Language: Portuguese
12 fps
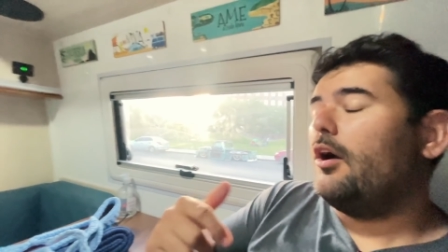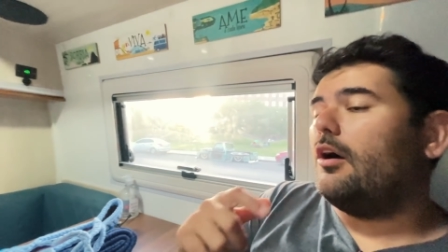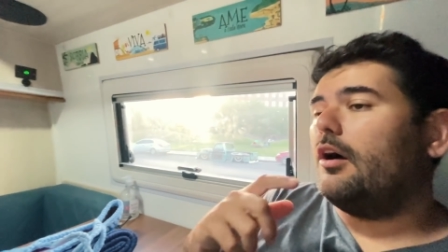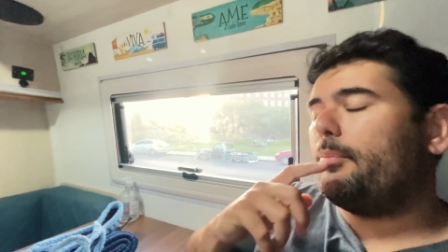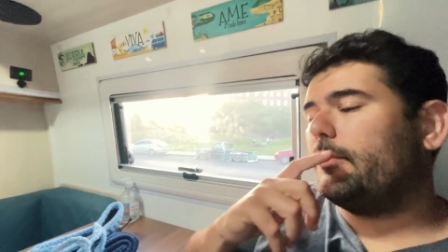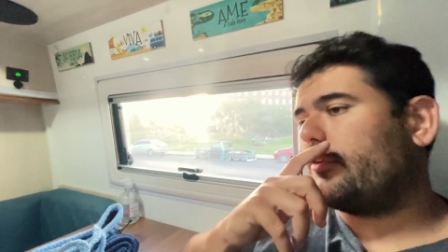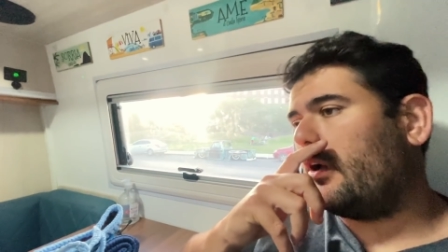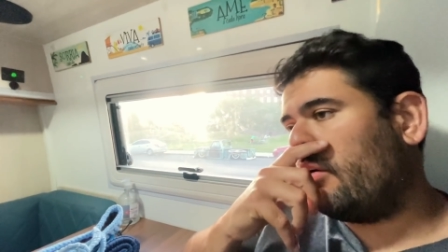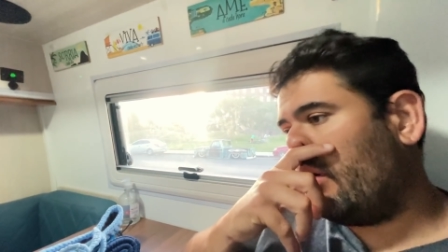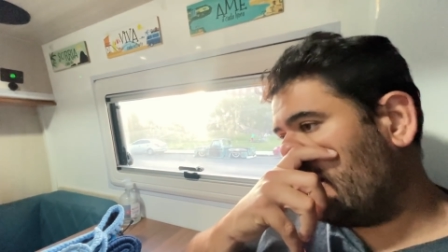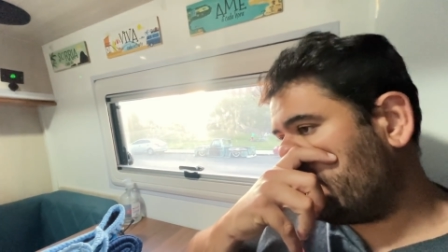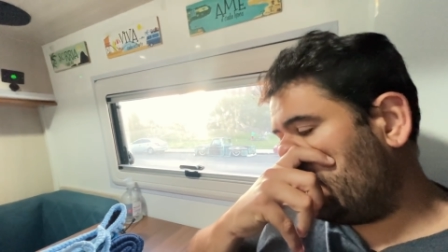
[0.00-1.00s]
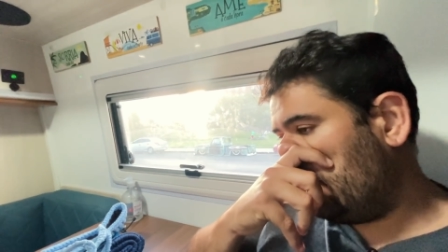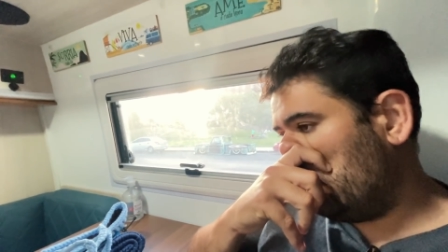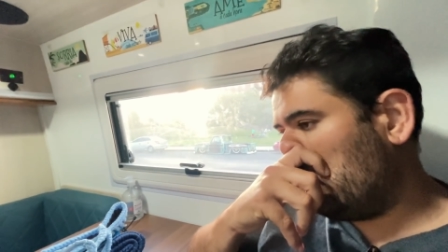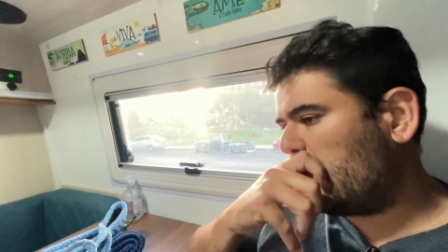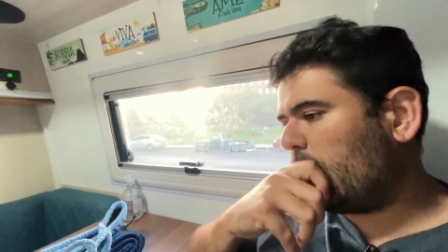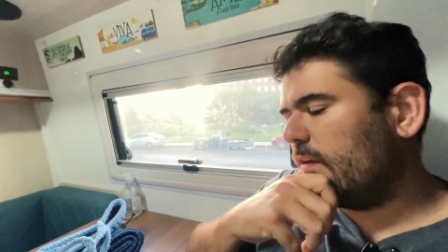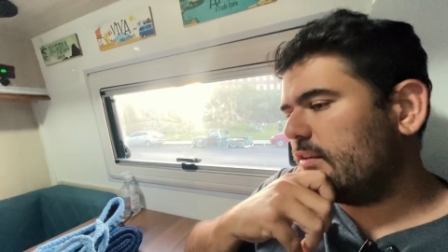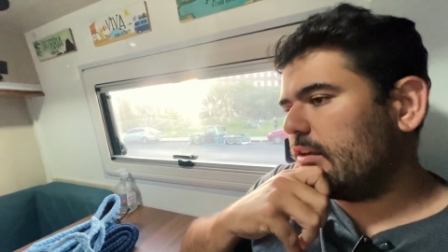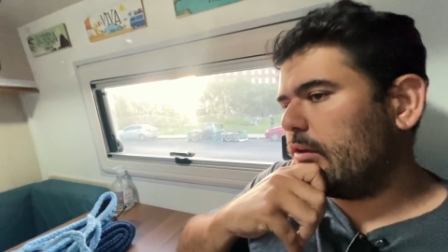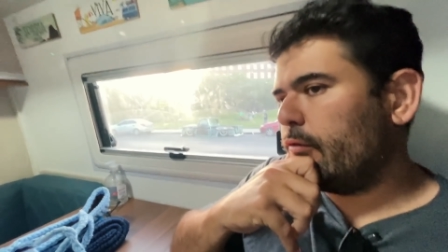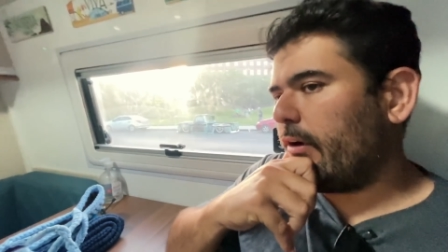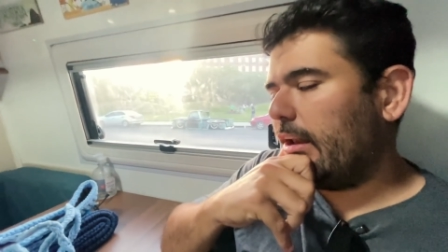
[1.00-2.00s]
Ó, pessoal, eu acho que uma coisa
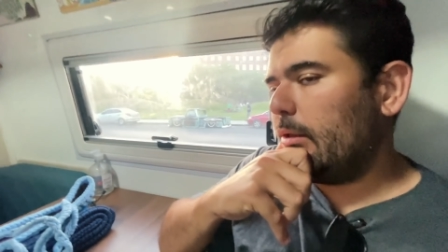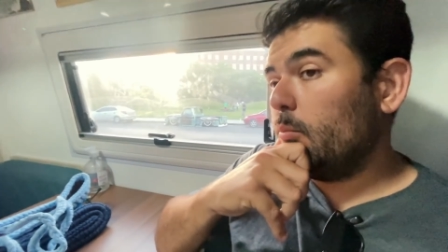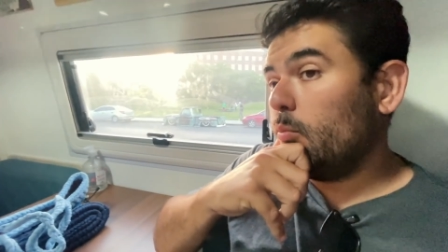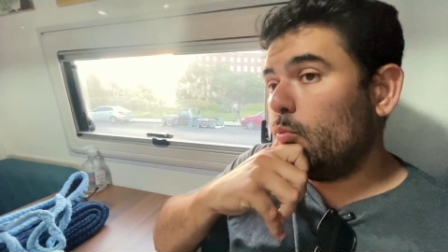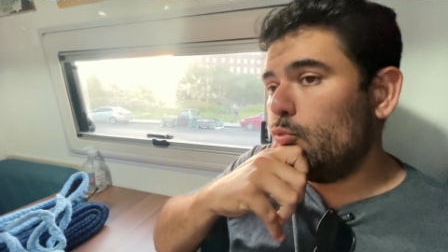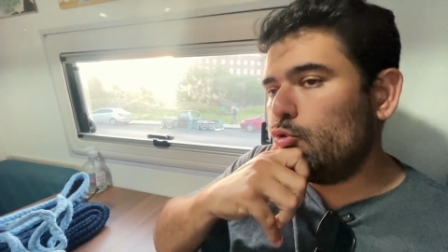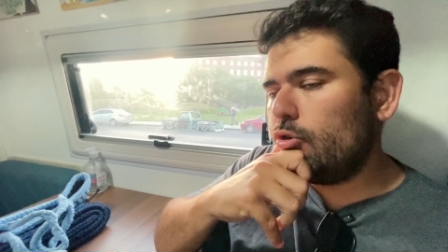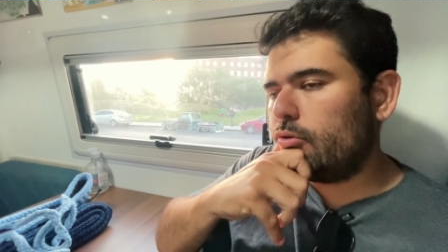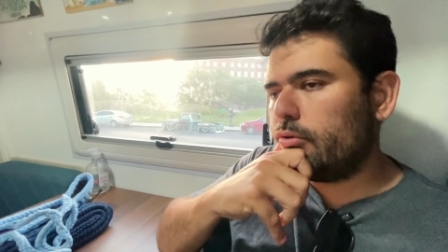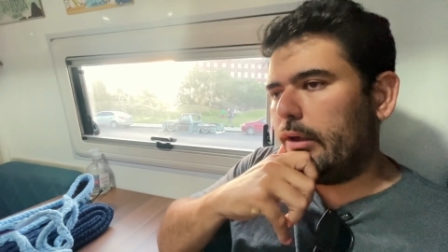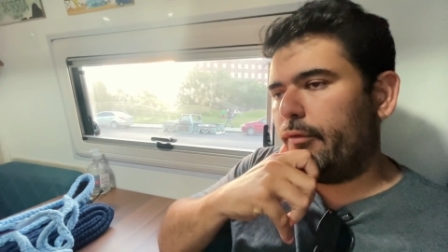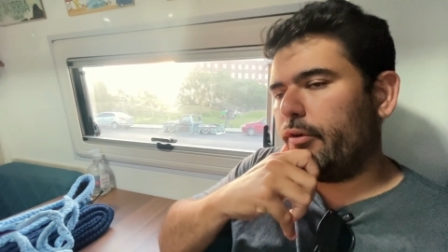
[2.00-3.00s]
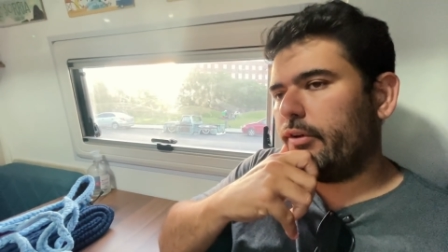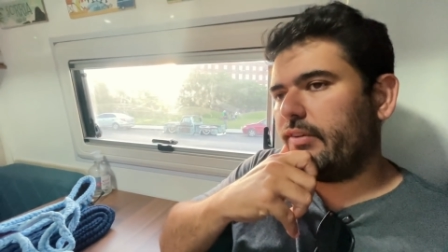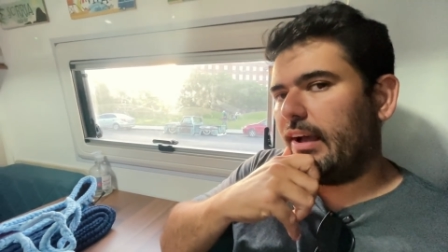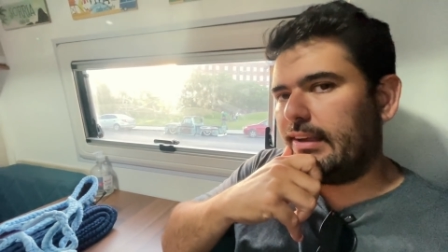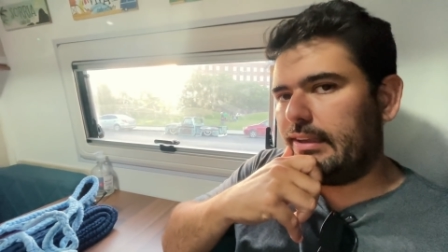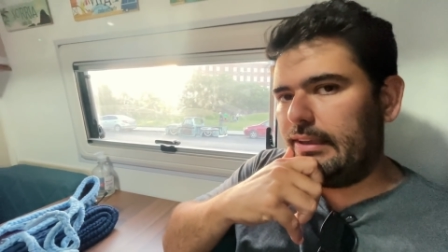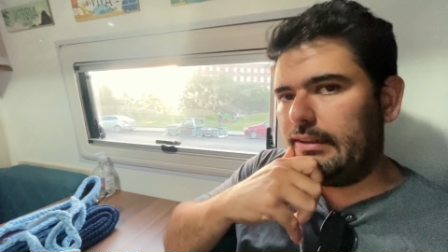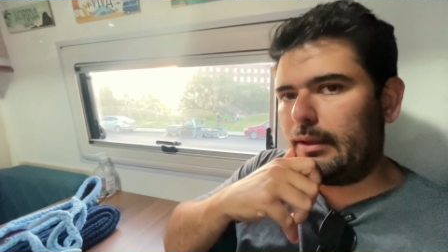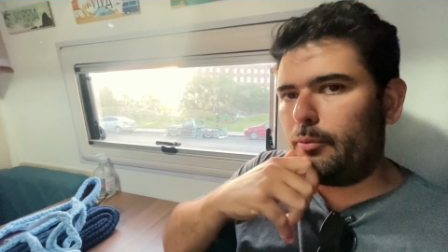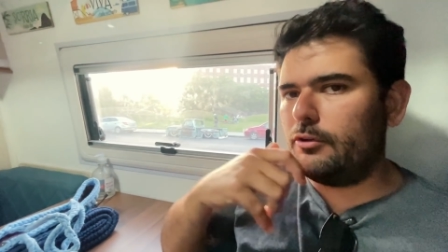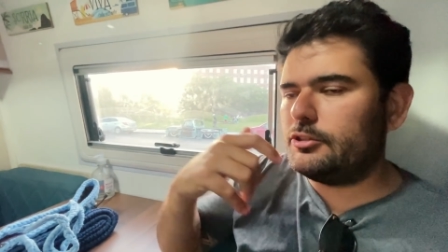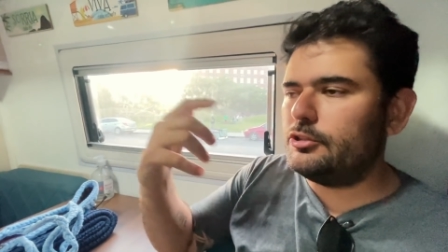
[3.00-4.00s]
que vale muito reforçar aqui, tá bom?